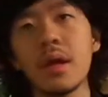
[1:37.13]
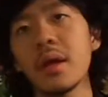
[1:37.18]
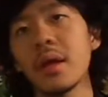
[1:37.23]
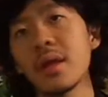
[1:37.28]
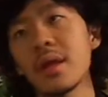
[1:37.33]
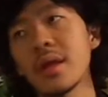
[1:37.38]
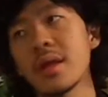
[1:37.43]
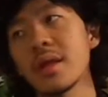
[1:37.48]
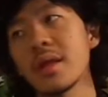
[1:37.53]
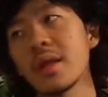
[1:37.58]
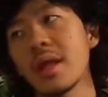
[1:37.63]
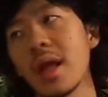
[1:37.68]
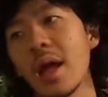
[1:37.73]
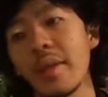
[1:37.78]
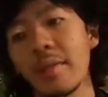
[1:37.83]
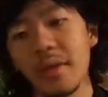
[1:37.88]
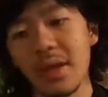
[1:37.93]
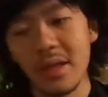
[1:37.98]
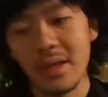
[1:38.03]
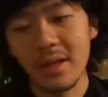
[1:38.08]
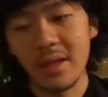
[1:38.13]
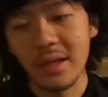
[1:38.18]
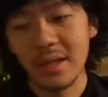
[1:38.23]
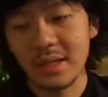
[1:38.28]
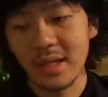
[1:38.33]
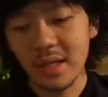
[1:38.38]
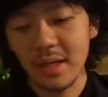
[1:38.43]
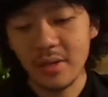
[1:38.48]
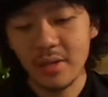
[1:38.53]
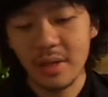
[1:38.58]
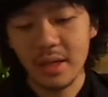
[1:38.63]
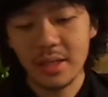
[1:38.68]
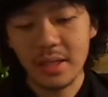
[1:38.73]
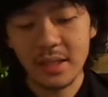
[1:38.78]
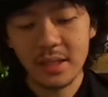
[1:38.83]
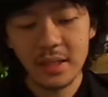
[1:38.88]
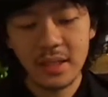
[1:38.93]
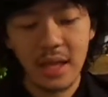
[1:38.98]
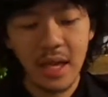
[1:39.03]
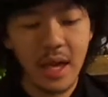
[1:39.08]
E, e chegando nesta
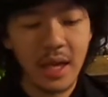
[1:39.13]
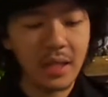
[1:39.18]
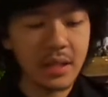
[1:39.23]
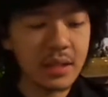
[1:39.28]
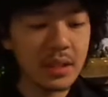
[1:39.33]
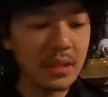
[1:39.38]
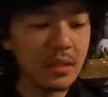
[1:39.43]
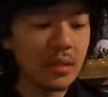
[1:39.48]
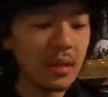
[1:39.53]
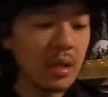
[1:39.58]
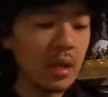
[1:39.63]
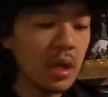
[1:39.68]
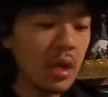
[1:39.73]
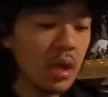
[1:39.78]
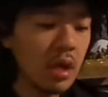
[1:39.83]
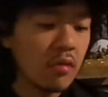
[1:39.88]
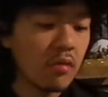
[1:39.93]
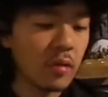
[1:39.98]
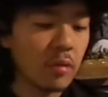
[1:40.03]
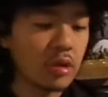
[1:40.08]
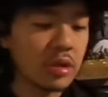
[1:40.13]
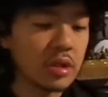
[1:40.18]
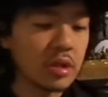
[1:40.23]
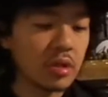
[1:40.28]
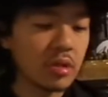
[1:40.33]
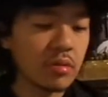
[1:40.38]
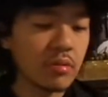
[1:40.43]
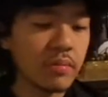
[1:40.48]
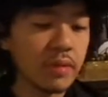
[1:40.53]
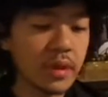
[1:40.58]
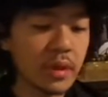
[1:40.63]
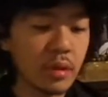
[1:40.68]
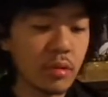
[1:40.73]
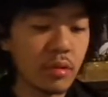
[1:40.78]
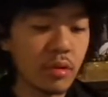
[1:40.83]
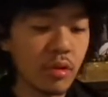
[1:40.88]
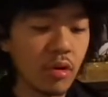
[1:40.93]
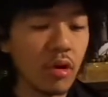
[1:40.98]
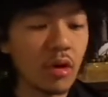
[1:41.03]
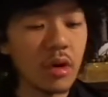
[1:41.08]
cidade, vamos
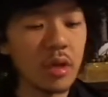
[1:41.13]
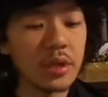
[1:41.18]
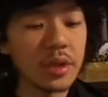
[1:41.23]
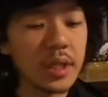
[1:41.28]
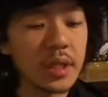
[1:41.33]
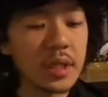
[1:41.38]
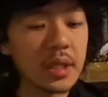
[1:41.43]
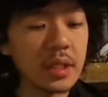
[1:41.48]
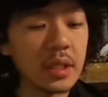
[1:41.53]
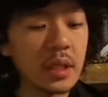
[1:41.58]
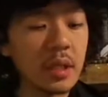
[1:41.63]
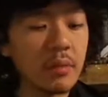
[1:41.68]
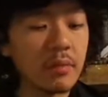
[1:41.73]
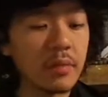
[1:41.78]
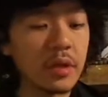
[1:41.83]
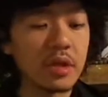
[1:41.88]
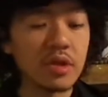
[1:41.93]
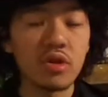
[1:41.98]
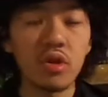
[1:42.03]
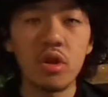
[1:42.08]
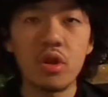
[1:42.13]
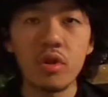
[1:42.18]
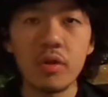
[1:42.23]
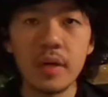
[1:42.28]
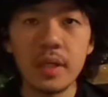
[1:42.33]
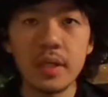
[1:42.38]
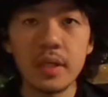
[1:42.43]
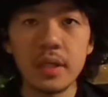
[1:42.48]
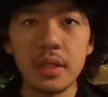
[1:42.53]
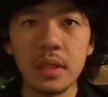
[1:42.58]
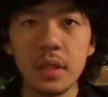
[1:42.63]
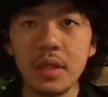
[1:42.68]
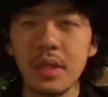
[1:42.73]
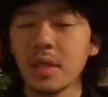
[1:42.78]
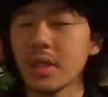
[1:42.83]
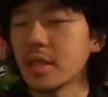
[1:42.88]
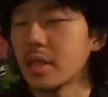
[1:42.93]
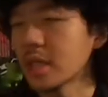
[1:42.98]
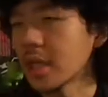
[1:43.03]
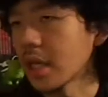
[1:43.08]
descobrindo coisas, pessoas
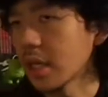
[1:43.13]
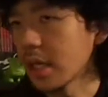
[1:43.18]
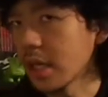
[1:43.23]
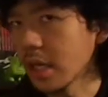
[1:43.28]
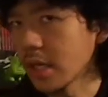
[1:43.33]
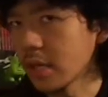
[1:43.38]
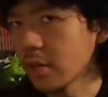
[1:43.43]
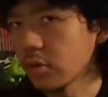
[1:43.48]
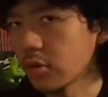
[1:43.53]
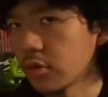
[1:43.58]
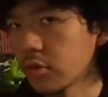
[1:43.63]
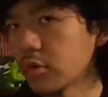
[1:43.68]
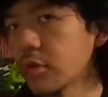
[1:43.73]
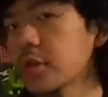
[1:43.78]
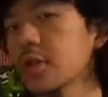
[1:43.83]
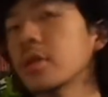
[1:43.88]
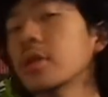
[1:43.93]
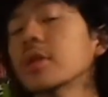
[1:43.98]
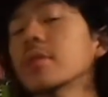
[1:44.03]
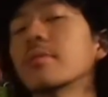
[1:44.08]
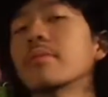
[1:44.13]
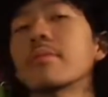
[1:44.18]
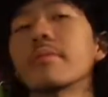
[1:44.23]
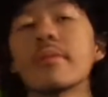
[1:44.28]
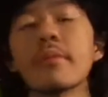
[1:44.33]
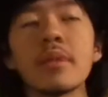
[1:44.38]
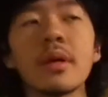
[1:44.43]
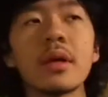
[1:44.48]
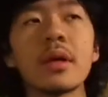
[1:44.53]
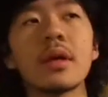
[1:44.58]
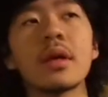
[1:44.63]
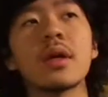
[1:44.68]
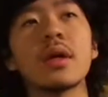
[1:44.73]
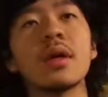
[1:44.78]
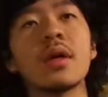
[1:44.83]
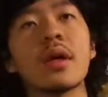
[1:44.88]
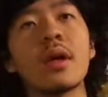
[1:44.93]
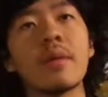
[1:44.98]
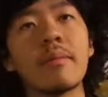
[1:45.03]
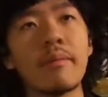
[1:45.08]
e segredos.
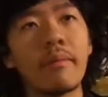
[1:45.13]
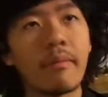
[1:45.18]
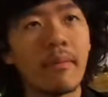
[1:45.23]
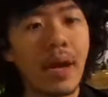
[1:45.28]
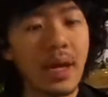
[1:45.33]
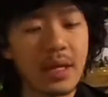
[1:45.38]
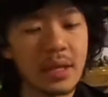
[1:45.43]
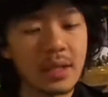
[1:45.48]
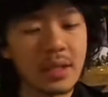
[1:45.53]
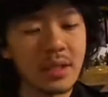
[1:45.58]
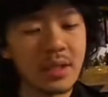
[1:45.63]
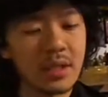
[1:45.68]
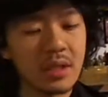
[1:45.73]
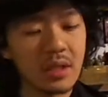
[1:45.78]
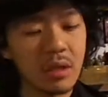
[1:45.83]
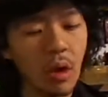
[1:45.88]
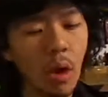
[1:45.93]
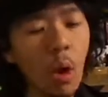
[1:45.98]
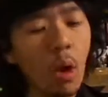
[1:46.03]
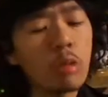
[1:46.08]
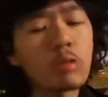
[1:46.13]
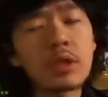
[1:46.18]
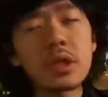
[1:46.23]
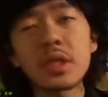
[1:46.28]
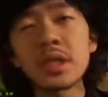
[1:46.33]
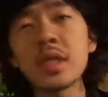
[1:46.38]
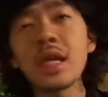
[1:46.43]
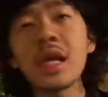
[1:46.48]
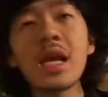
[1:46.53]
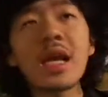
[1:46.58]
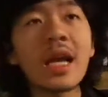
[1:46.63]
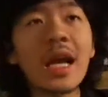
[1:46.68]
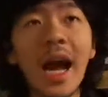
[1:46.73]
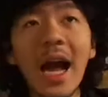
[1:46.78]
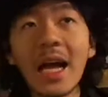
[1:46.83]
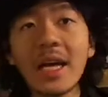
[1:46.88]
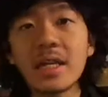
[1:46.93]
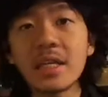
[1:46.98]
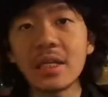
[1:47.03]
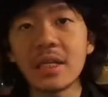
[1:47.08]
Mas onde se
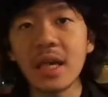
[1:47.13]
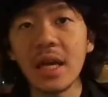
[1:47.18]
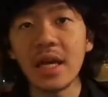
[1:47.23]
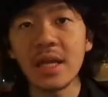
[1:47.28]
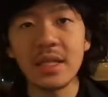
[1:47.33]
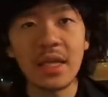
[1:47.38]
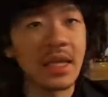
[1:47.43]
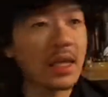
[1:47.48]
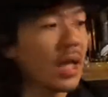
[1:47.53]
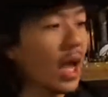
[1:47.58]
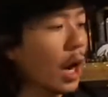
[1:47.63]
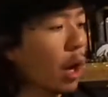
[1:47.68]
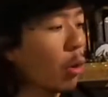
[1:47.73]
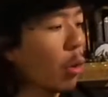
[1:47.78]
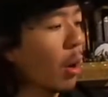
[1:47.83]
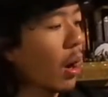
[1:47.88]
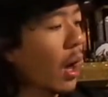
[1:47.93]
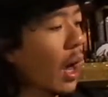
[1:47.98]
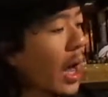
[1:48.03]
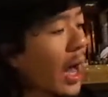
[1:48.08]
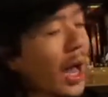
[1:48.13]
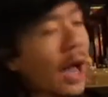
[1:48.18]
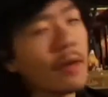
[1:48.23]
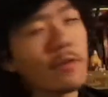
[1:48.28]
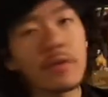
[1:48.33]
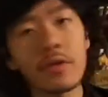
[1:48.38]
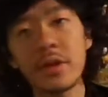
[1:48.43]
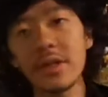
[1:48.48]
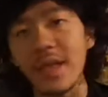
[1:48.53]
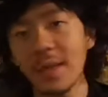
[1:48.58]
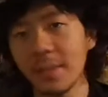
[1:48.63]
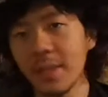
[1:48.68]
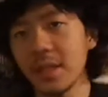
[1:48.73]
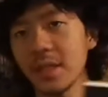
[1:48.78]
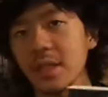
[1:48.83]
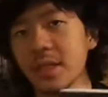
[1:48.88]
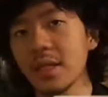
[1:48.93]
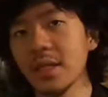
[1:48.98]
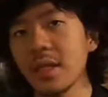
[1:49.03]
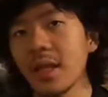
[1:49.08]
encaixa essa tal árvore da
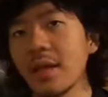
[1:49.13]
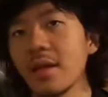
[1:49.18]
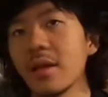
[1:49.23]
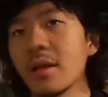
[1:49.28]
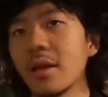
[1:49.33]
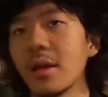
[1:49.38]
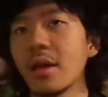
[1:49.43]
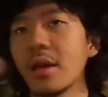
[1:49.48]
mentira?